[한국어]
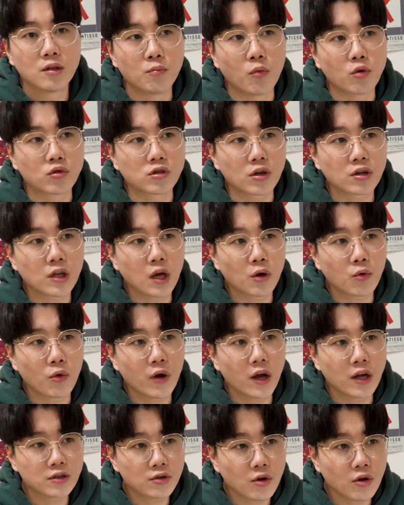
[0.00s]
뭐
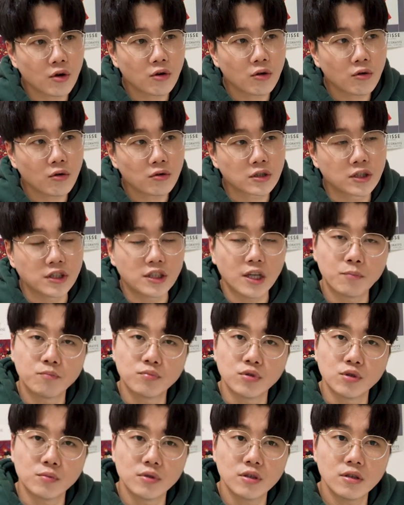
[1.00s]
그렇다고 해서 그
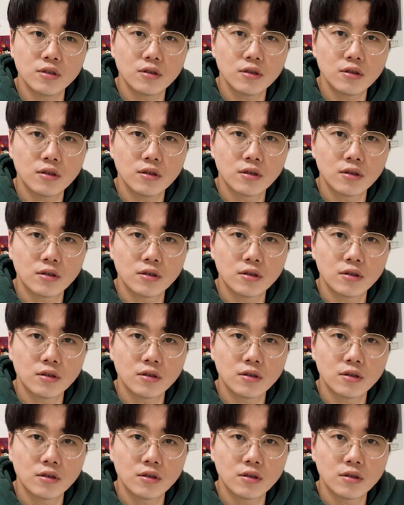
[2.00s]
제품을